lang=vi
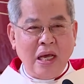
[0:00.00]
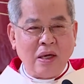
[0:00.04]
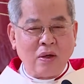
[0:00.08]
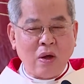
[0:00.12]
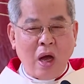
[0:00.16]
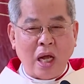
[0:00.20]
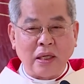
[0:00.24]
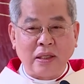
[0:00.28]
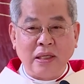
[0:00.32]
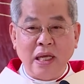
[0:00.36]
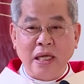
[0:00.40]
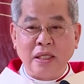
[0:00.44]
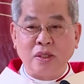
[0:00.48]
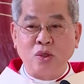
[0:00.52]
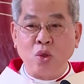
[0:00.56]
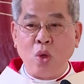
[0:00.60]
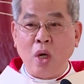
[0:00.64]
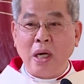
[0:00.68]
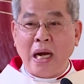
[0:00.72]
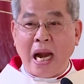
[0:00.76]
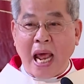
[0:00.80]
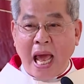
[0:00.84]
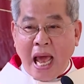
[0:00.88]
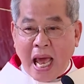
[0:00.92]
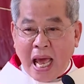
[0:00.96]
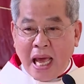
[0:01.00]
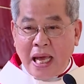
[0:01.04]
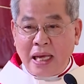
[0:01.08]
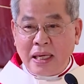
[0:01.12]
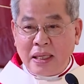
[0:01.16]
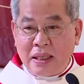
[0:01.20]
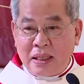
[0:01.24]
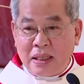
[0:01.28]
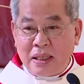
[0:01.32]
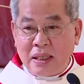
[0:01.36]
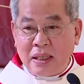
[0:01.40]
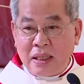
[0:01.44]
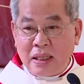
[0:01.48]
Gọi Thiên Chúa là
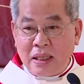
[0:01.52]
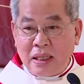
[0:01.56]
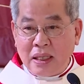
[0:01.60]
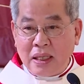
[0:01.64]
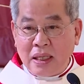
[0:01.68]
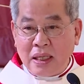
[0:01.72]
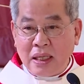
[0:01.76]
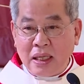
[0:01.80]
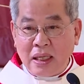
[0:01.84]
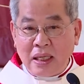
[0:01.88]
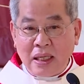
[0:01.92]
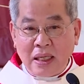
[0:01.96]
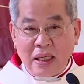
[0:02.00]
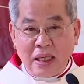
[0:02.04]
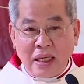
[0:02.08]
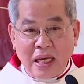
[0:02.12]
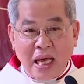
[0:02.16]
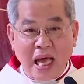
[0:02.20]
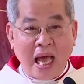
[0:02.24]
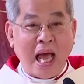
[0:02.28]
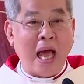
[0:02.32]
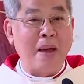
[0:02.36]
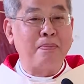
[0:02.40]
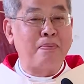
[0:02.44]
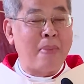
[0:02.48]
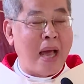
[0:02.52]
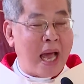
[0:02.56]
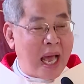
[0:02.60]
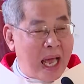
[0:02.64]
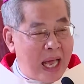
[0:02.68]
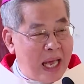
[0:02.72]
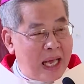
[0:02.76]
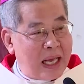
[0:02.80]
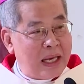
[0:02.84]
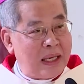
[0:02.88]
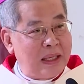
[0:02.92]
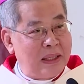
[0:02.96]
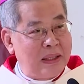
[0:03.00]

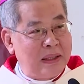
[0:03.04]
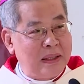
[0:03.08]
Abba.